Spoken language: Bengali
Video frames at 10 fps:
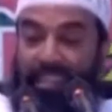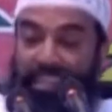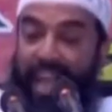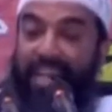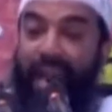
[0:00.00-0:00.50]
ফার্স্ট
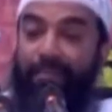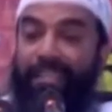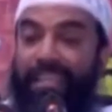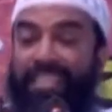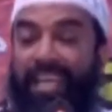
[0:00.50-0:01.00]
নাইটে
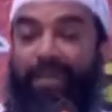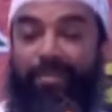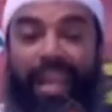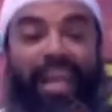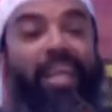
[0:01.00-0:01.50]
আমাদের
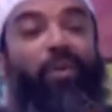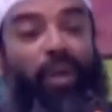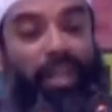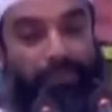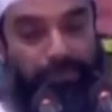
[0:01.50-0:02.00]
ছেলেমেয়েরা কি করে